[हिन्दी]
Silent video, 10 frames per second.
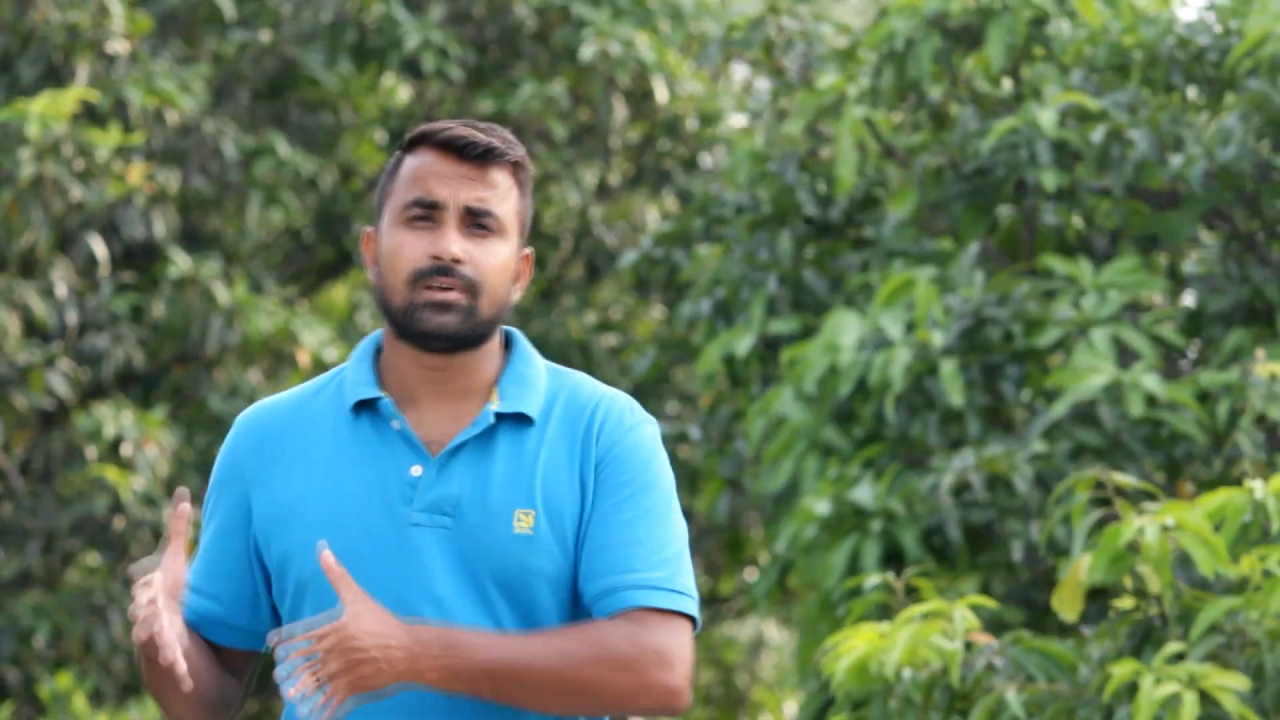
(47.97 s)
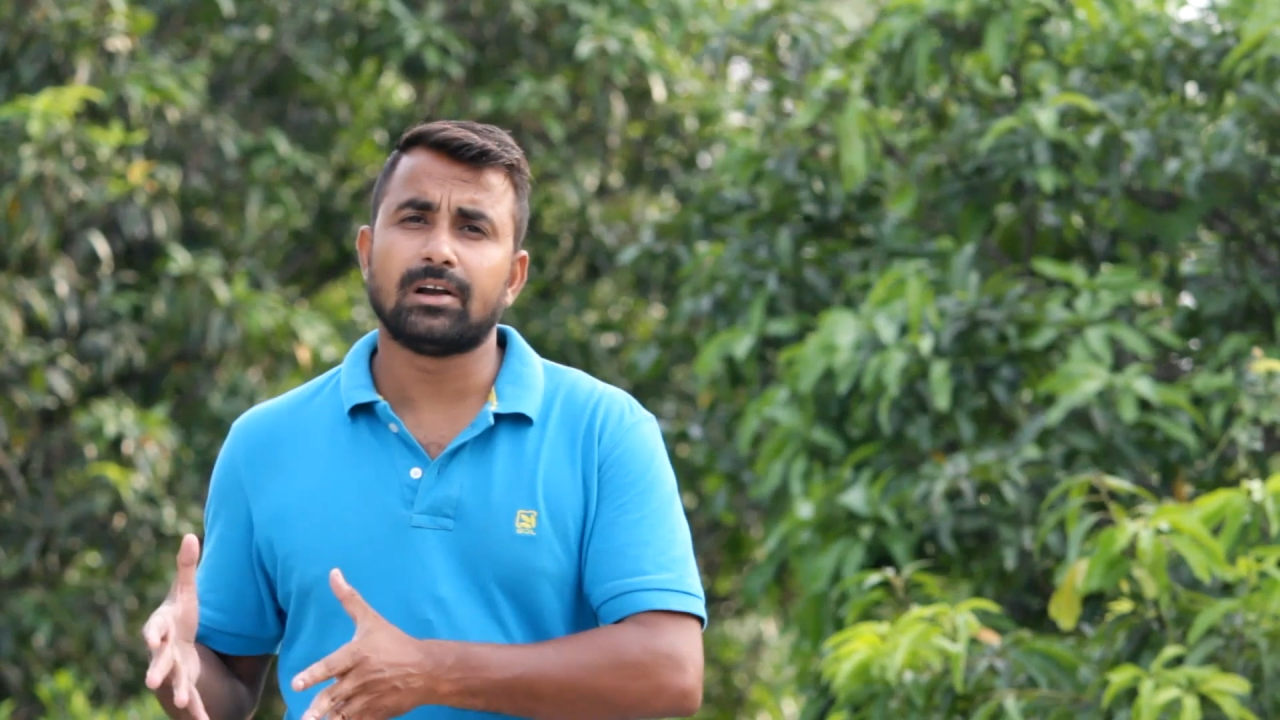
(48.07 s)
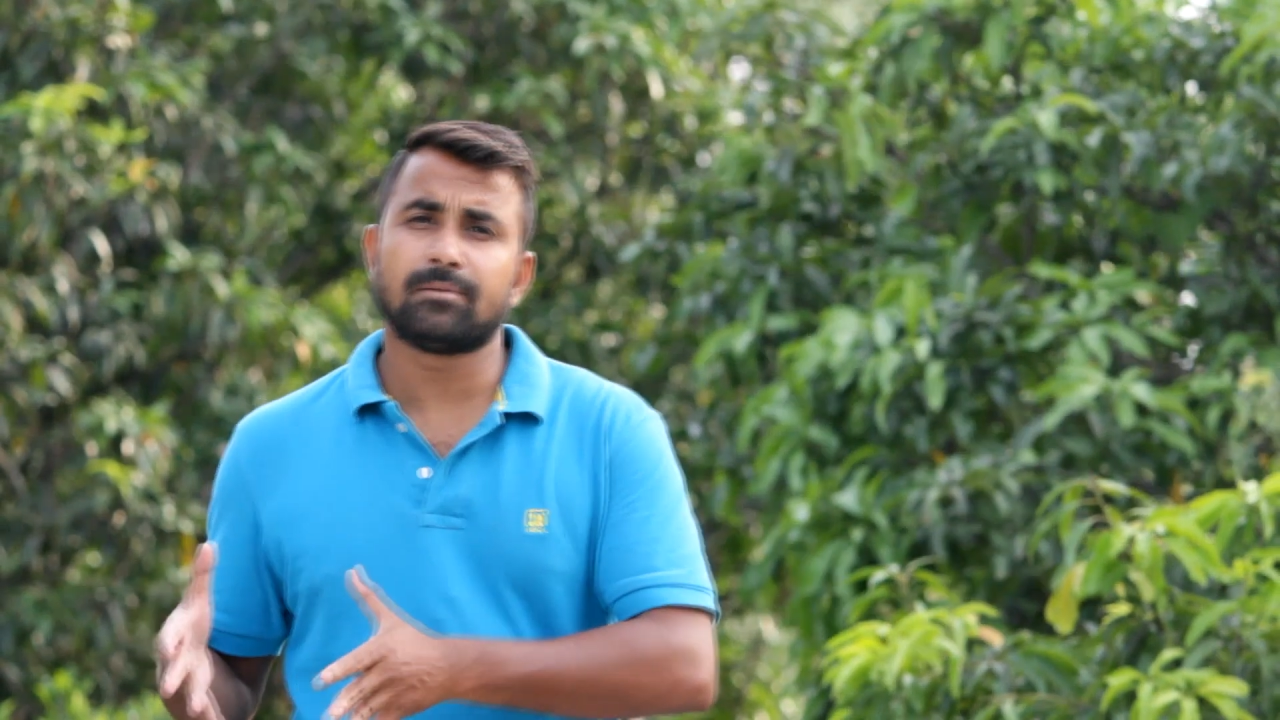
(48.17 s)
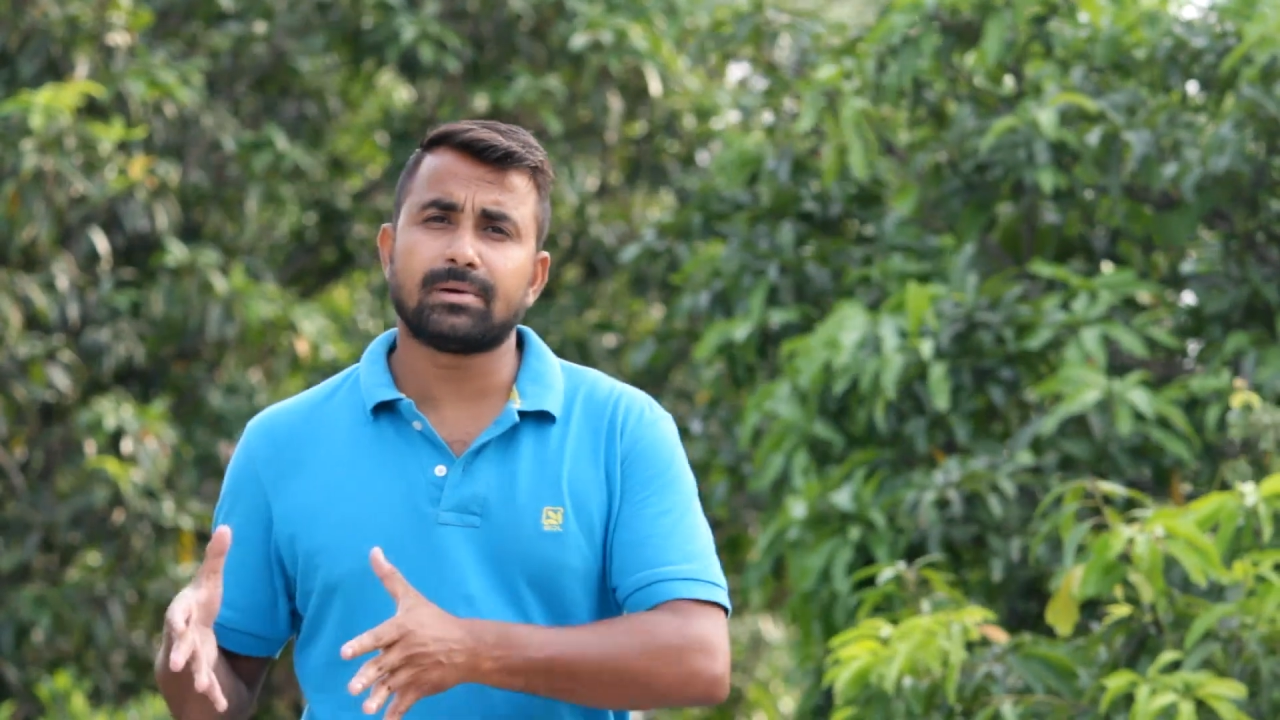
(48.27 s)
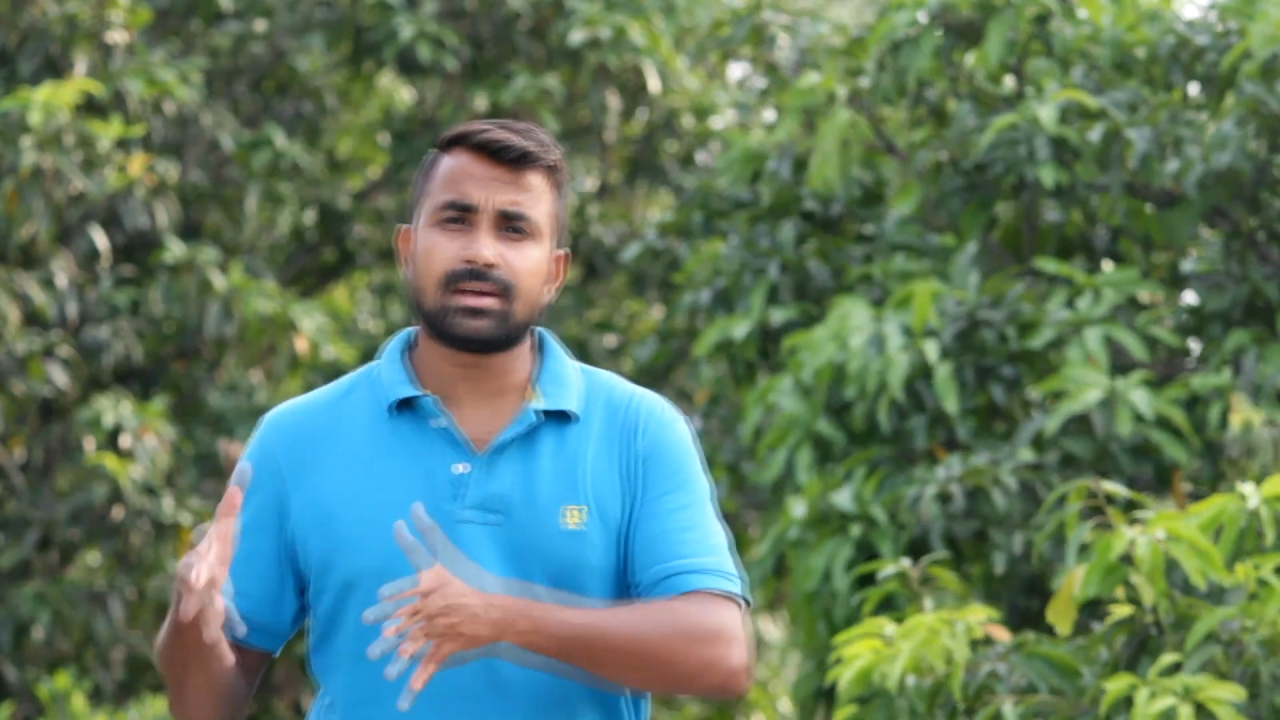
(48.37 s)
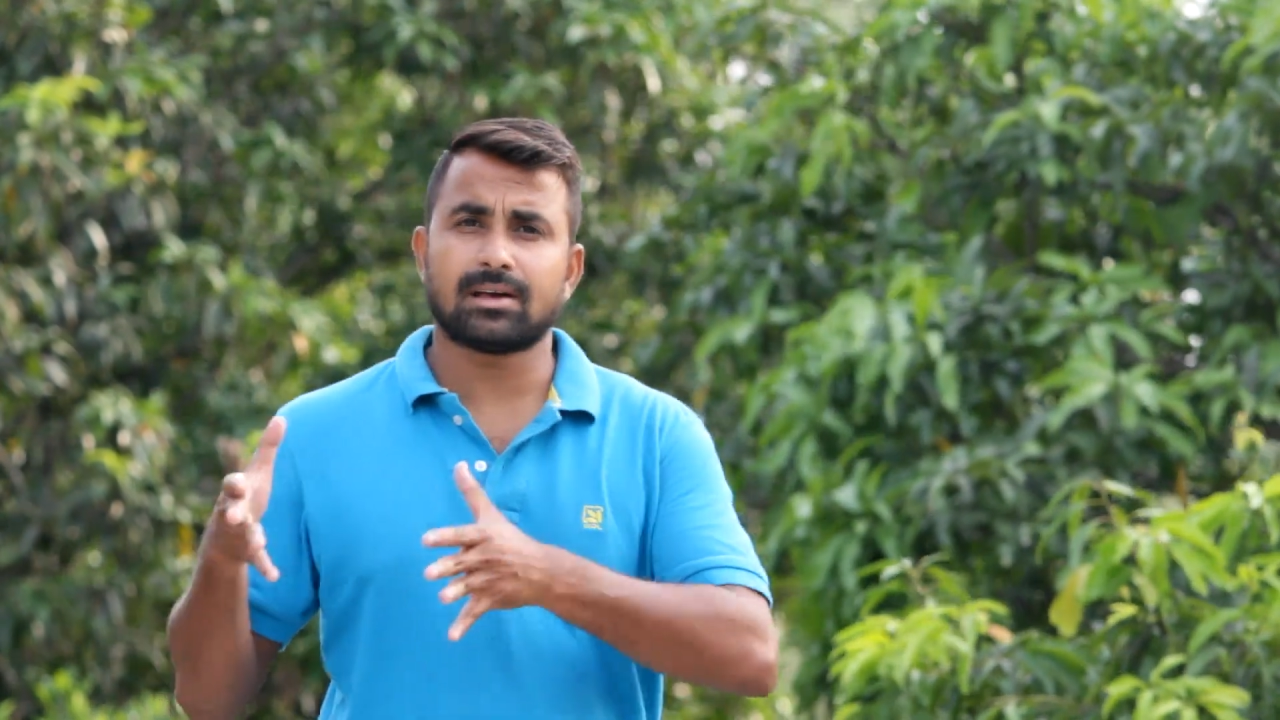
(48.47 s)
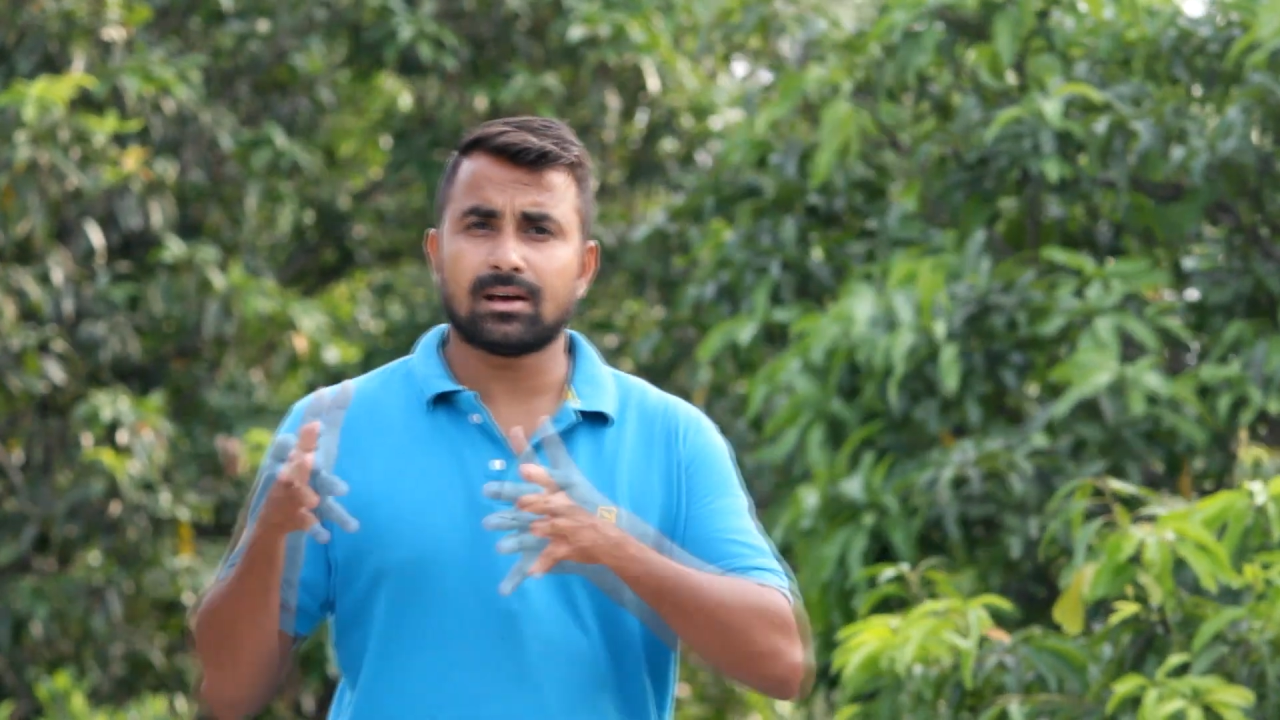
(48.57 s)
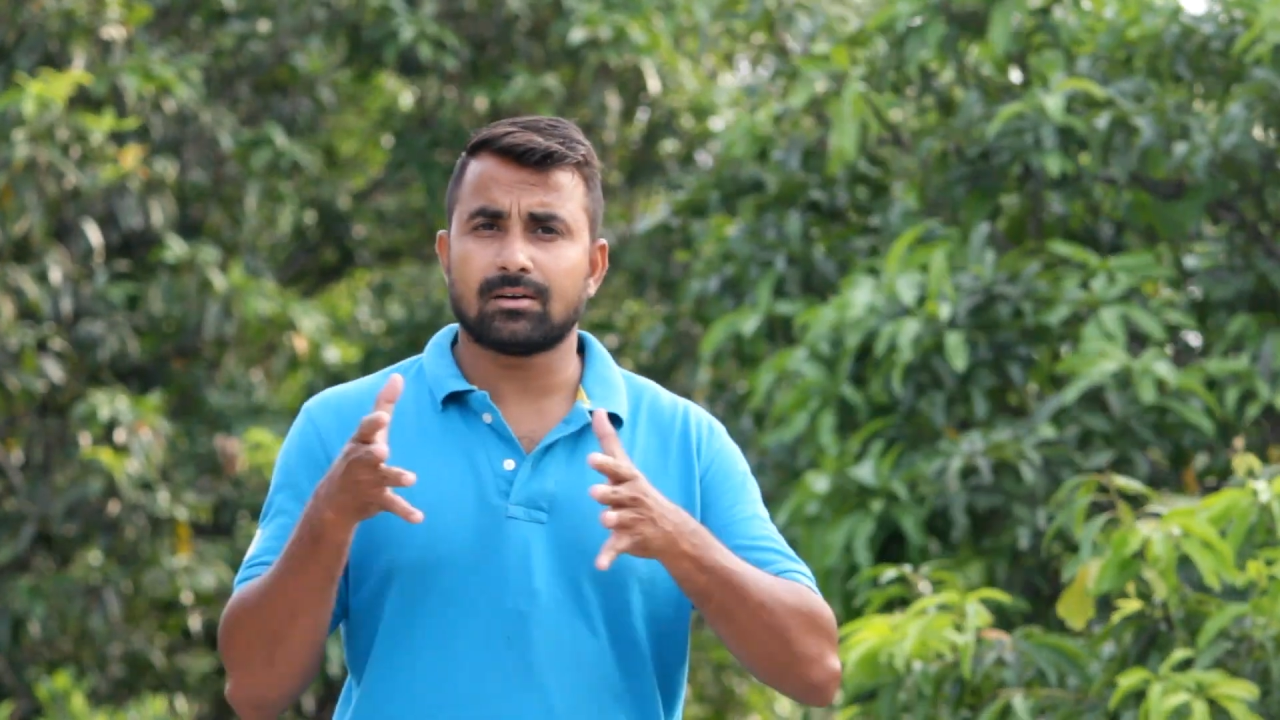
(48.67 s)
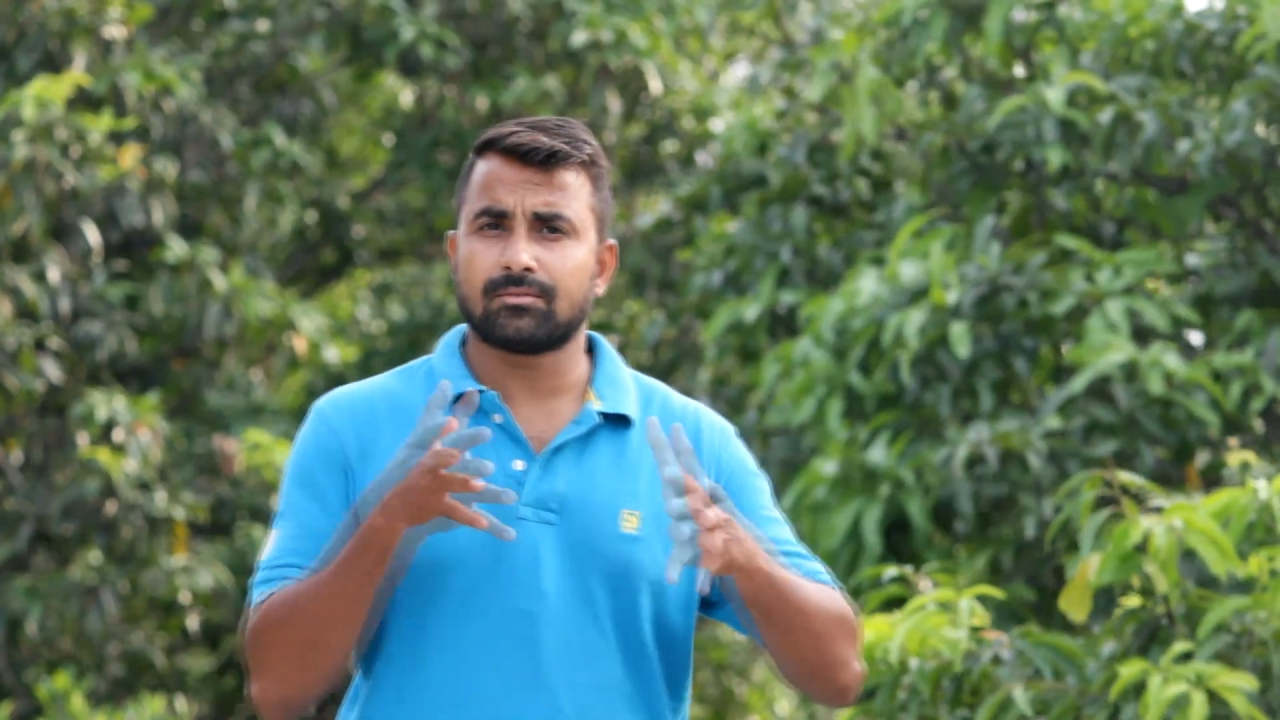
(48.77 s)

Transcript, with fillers: फील्ड में